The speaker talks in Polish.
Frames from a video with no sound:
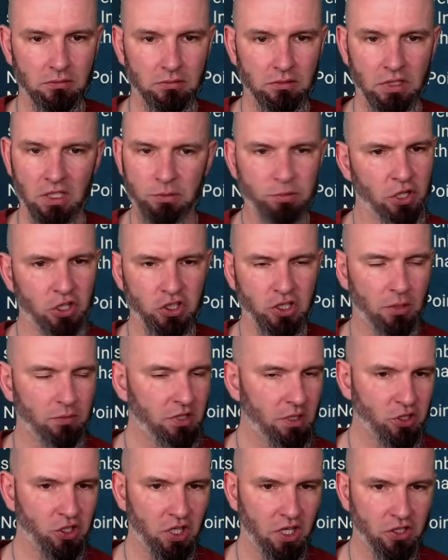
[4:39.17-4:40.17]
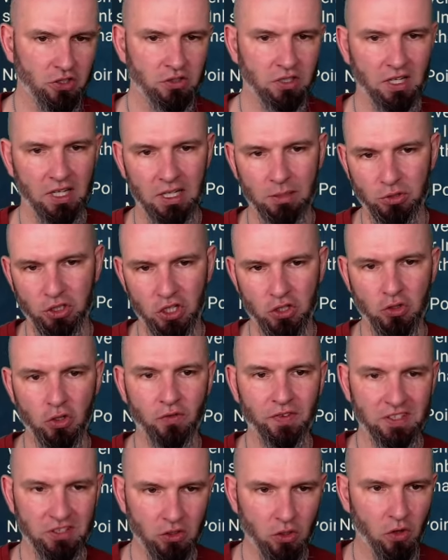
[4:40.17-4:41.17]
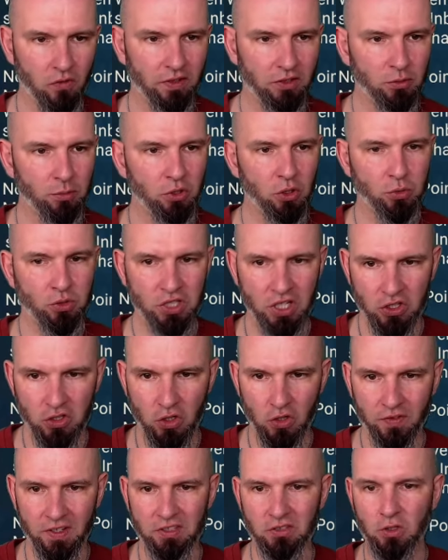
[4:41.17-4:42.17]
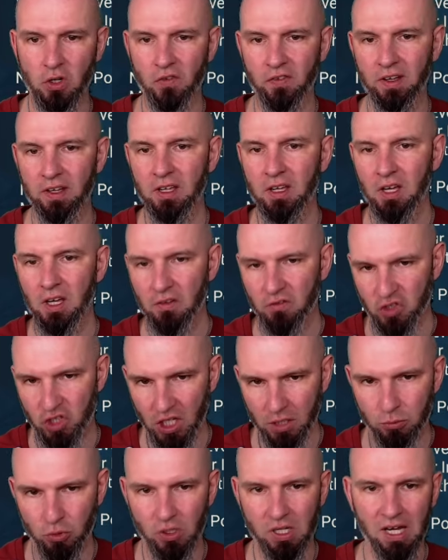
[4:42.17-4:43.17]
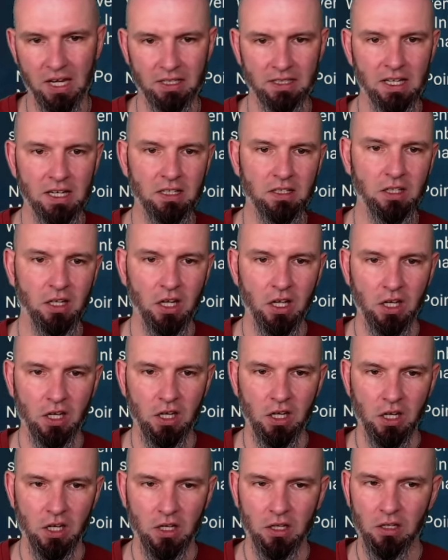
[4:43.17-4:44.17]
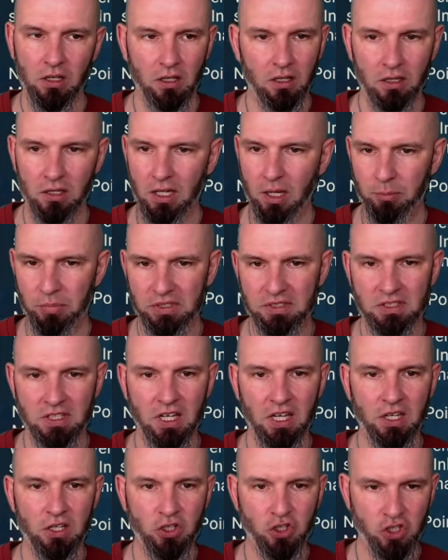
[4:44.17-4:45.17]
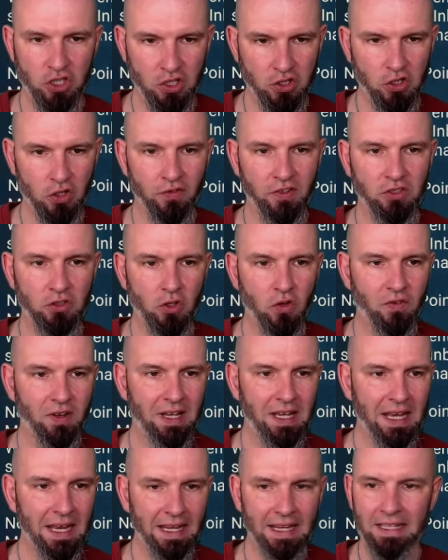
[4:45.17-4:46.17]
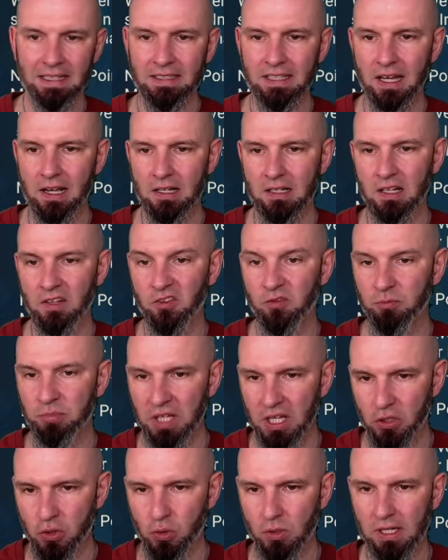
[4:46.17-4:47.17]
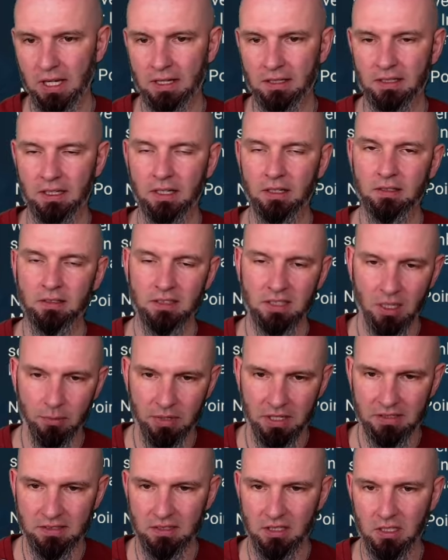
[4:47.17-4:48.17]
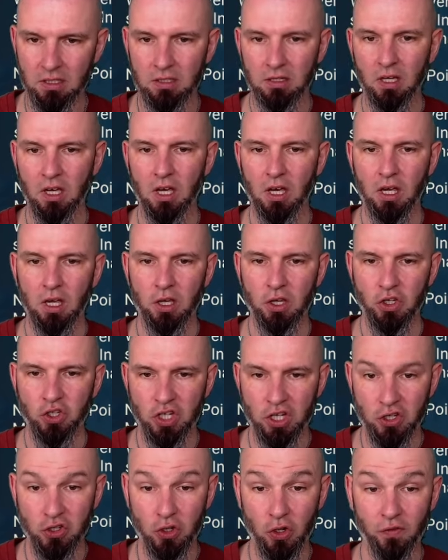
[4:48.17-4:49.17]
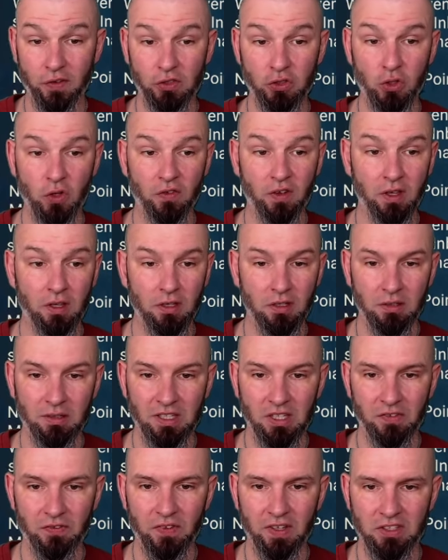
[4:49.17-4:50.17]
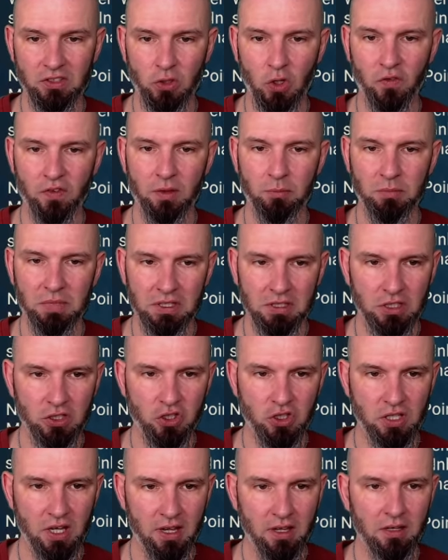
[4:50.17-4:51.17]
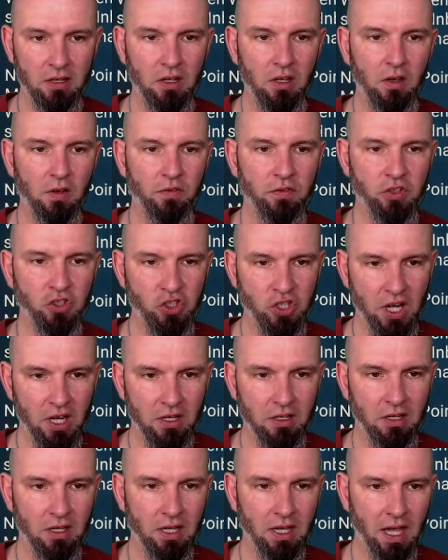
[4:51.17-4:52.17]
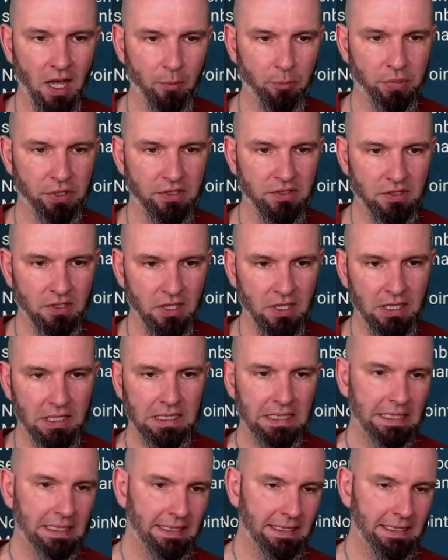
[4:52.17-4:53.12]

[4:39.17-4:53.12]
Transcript: nie, przecież tam nie 6, zagadam. 6 Sześciogwiazdkowe. To będą 6 sześciogwiazdkowe w 7 kartach yy, epickie. Sześciogwiazdkowe legendarne w 5 kartach niebieskich. I 6 sześciogwiazdkowe mityczne w 3 epickich,